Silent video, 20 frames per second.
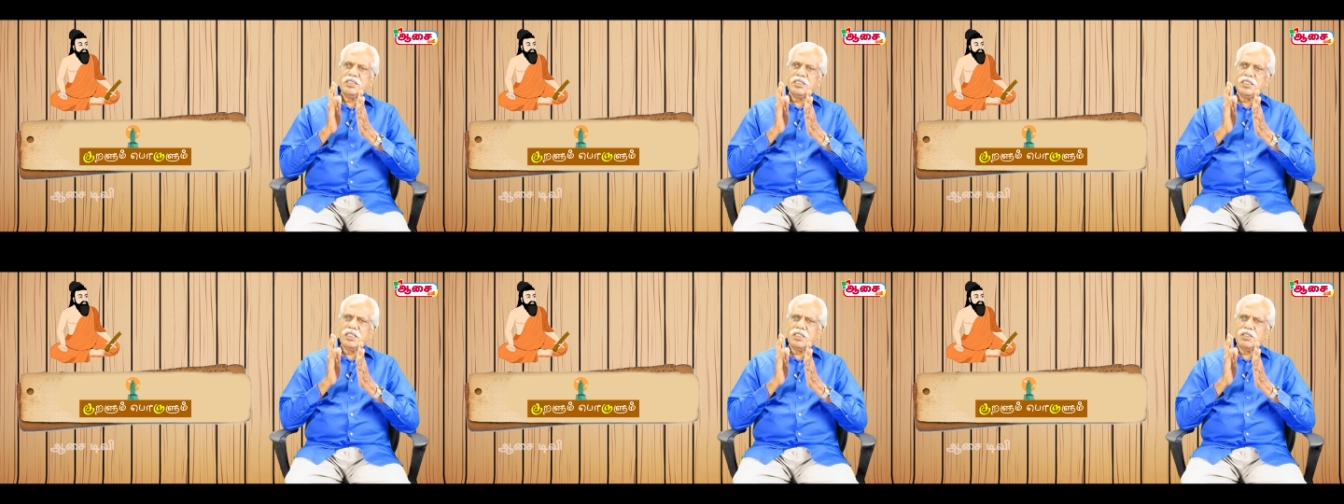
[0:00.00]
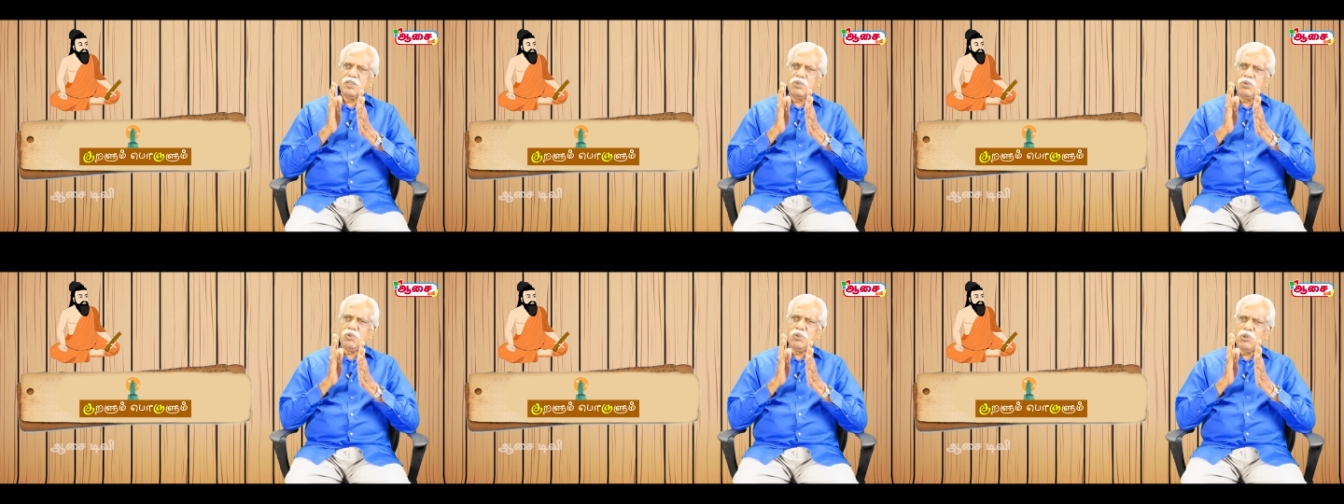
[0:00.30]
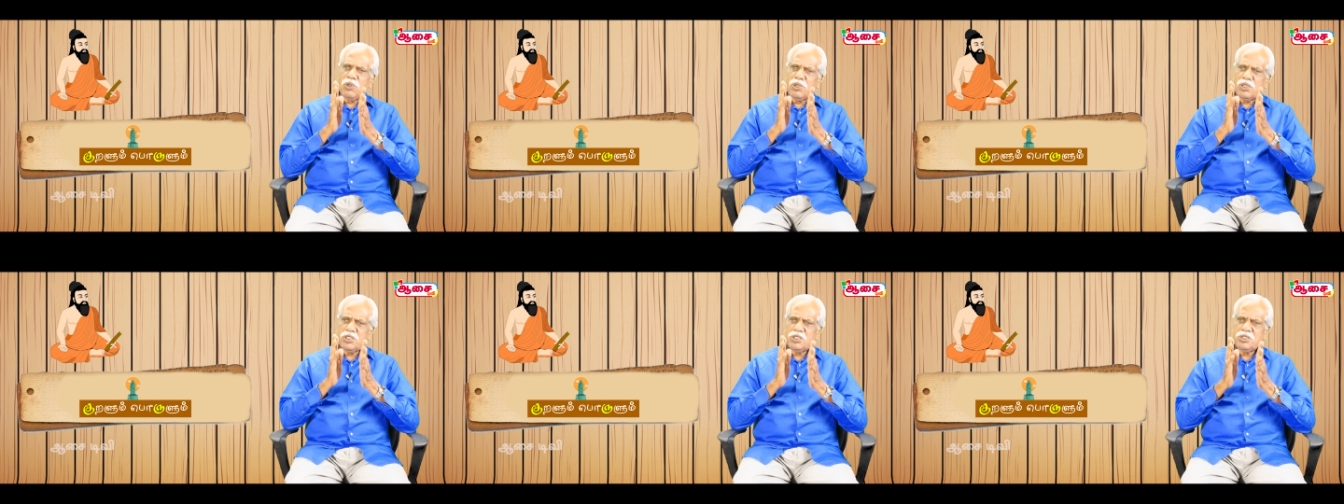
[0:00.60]
இந்த
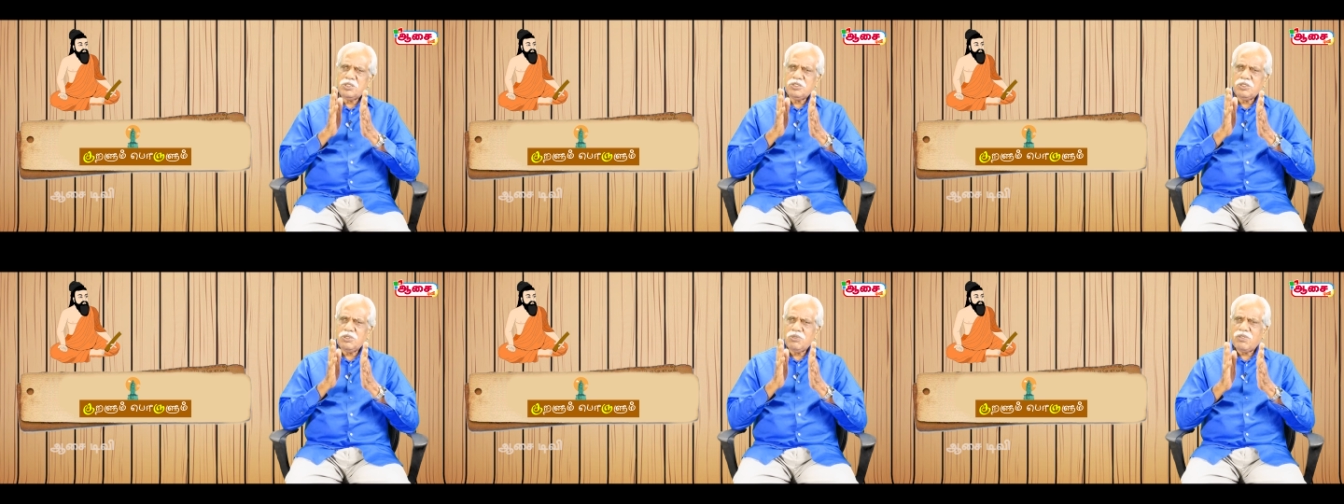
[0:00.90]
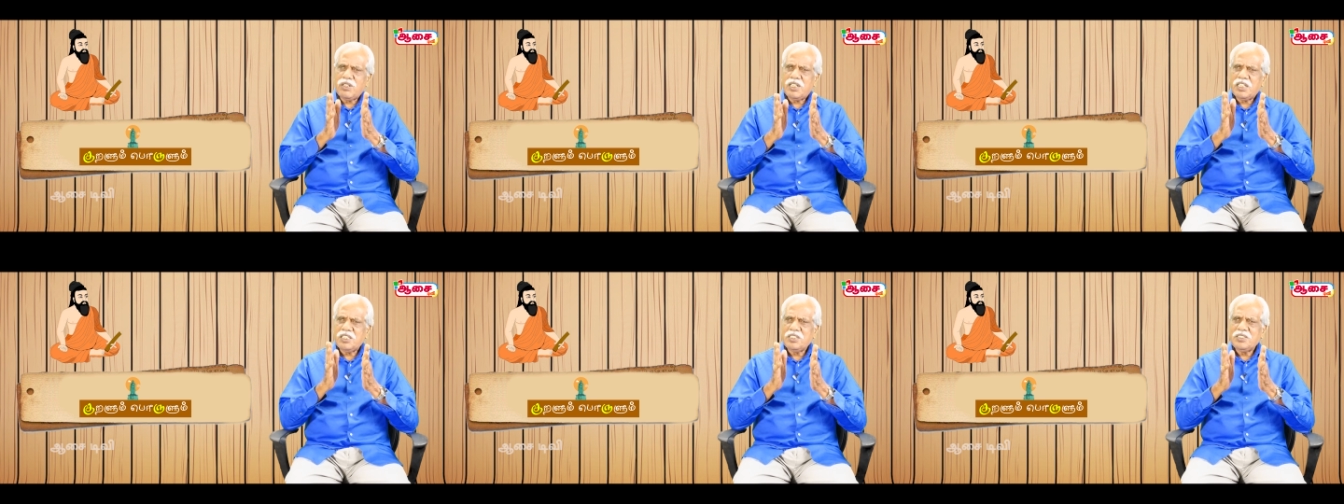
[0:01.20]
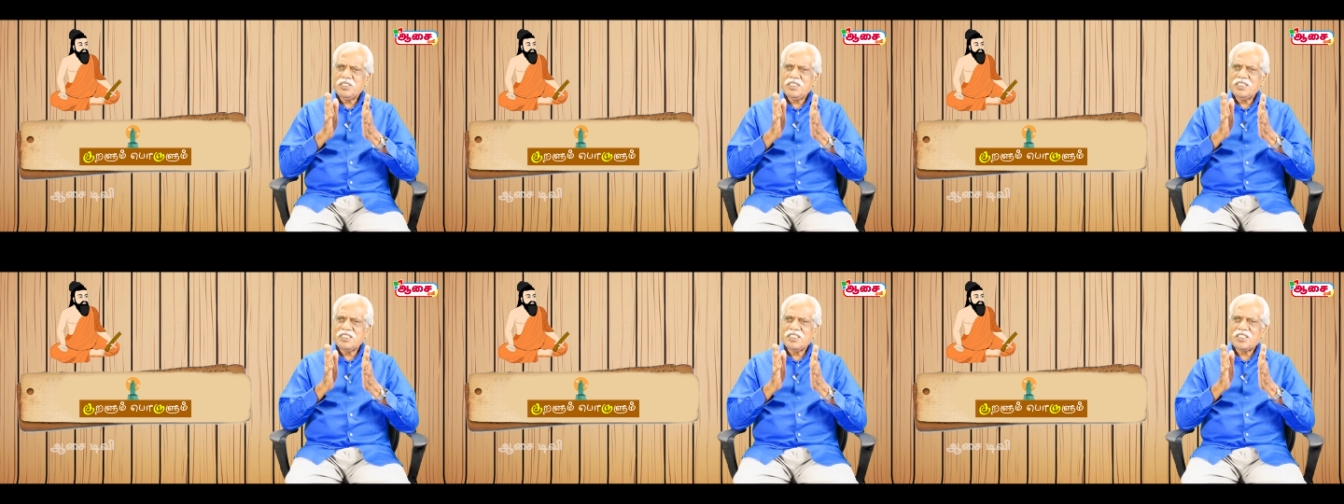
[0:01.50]
கொடுத்து
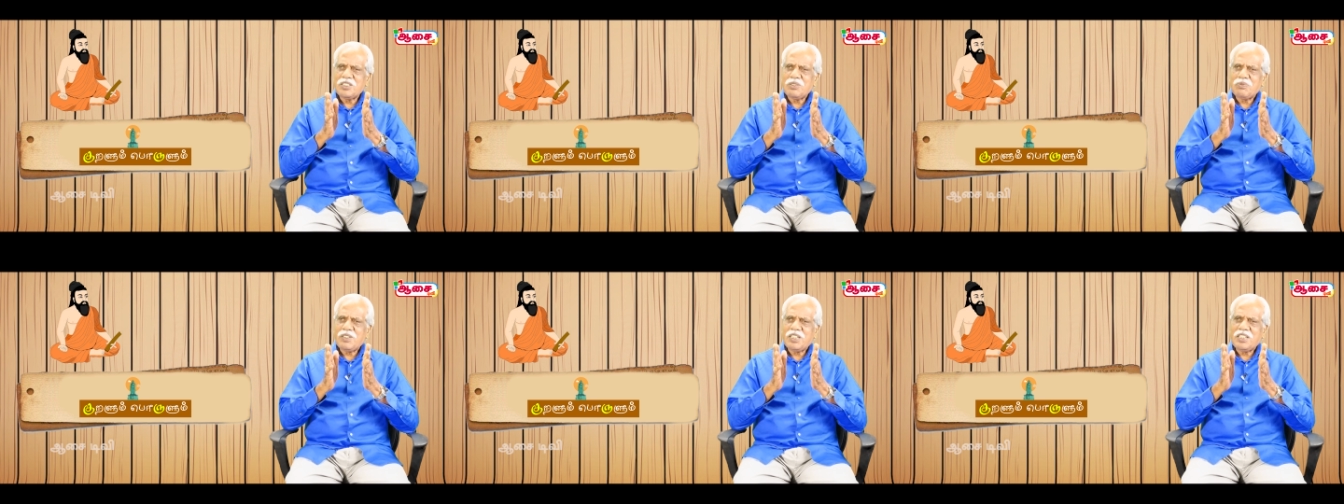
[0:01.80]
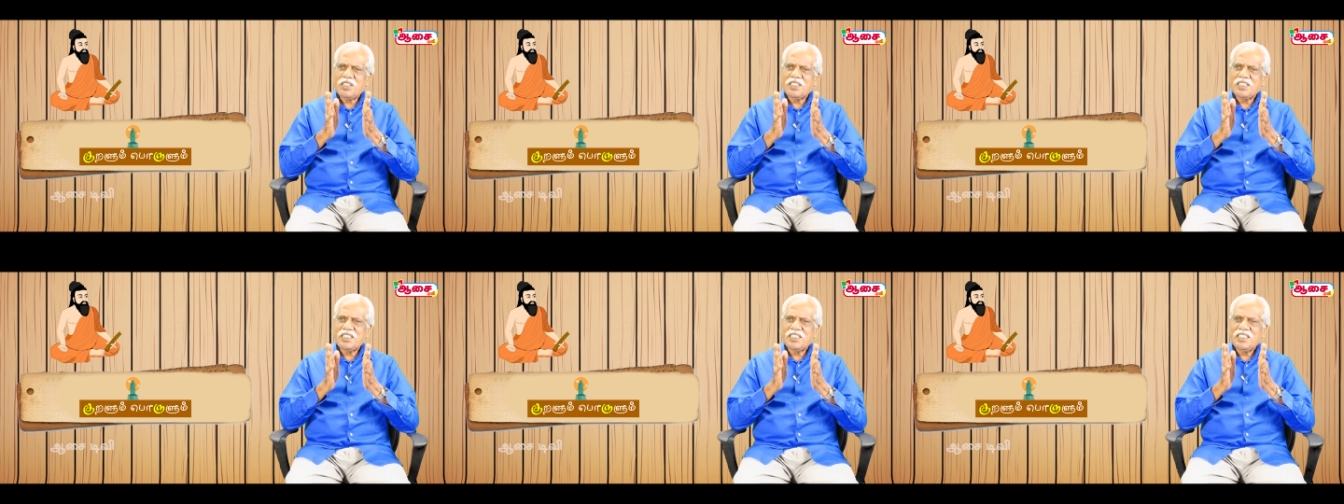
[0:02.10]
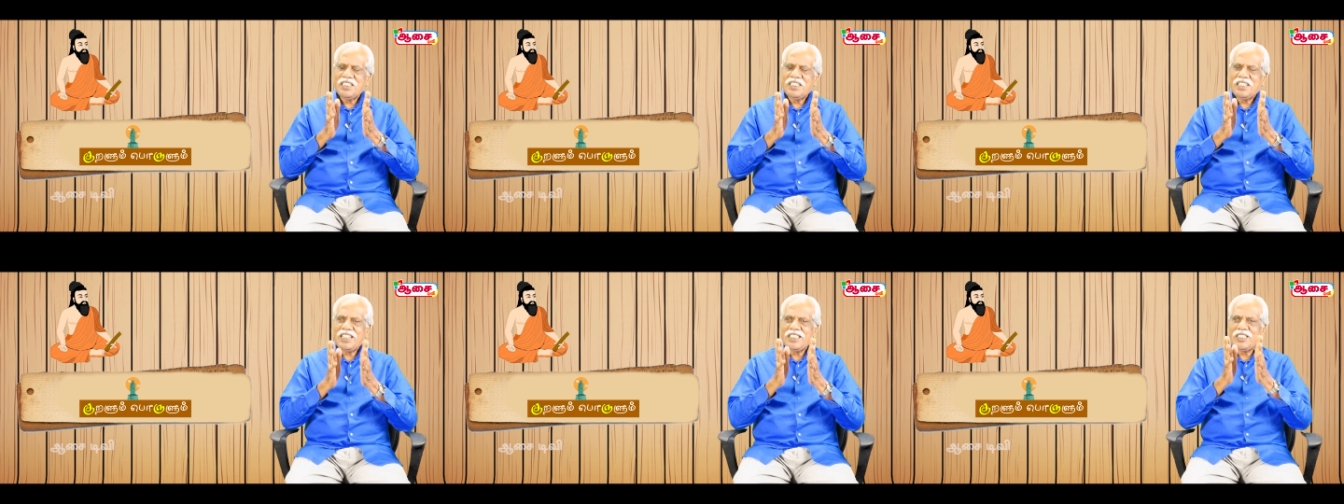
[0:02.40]
வாழ்தல்ங்கிறது
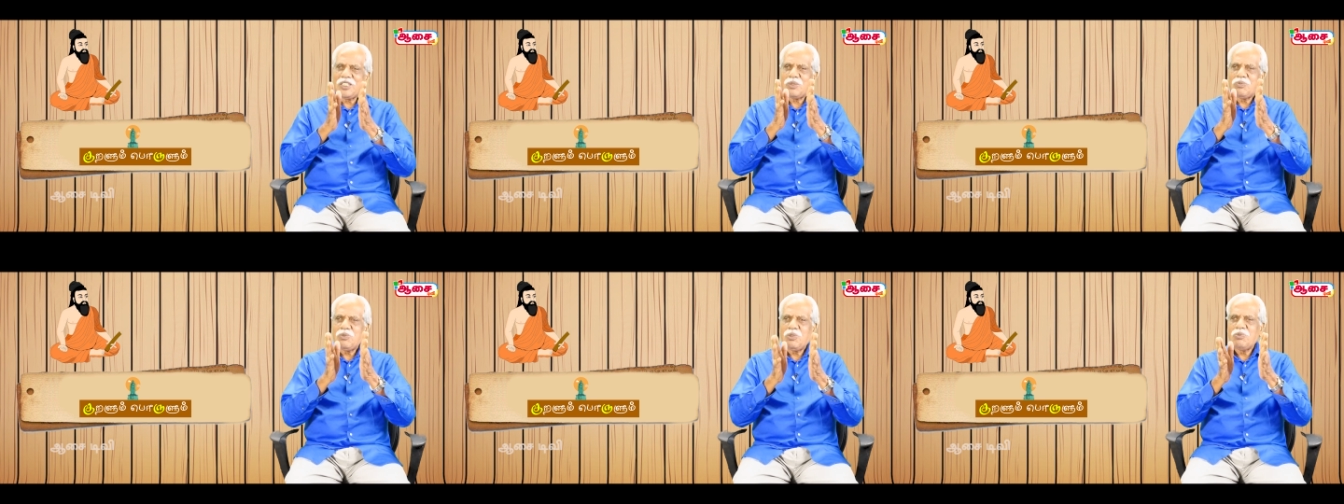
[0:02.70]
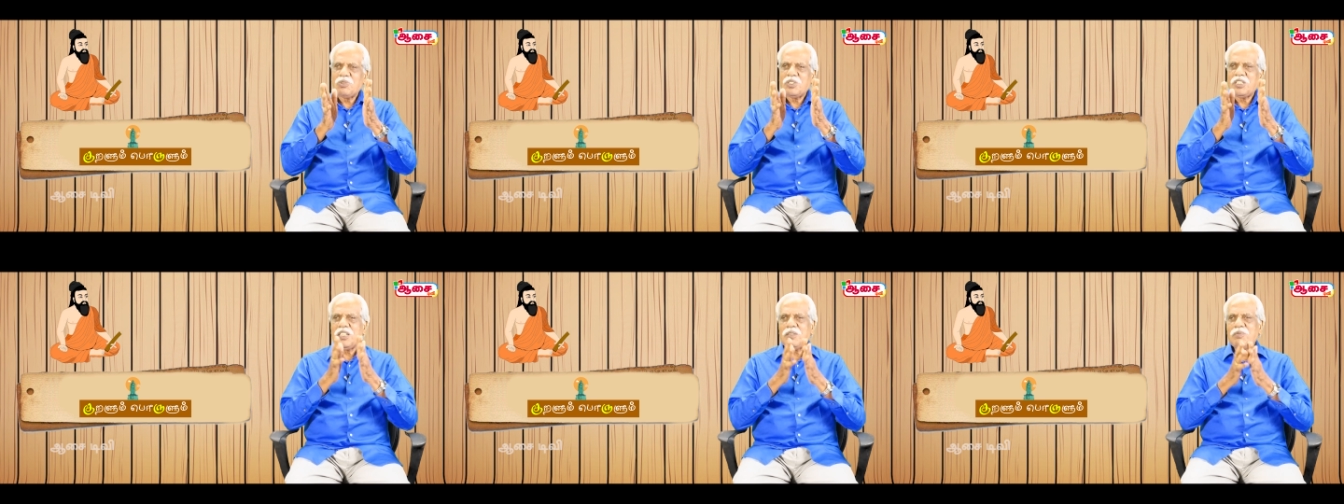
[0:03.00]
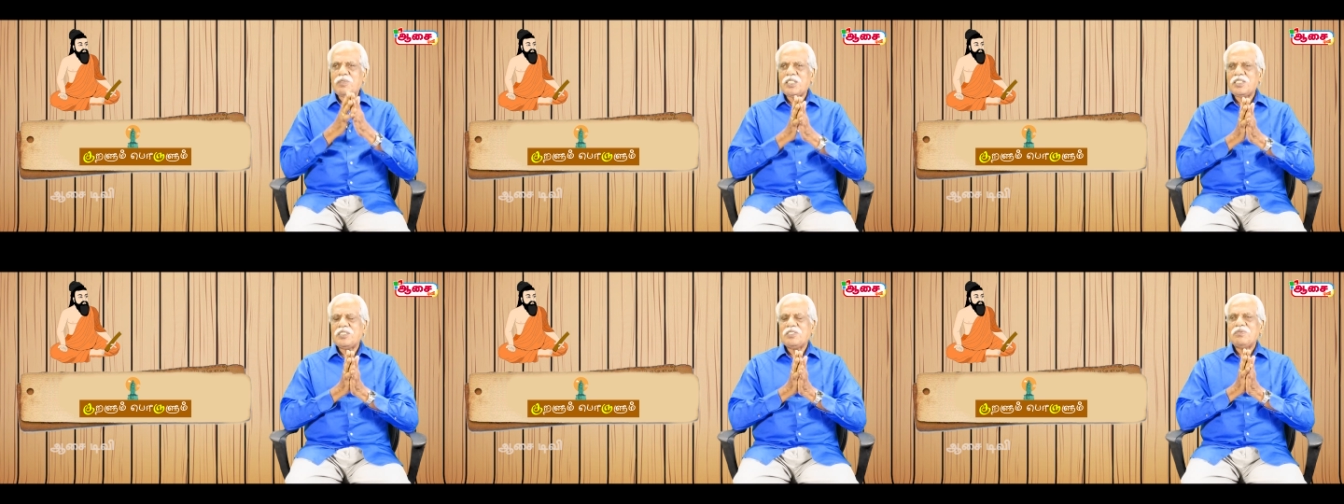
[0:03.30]
பாருங்கள் அது ரொம்ப
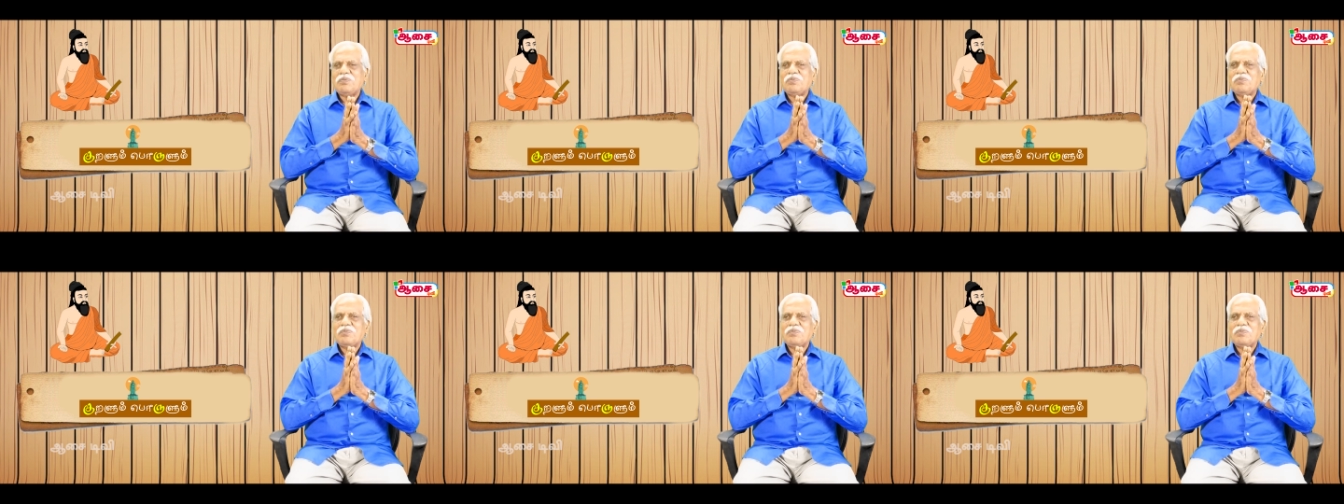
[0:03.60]
முக்கியமானது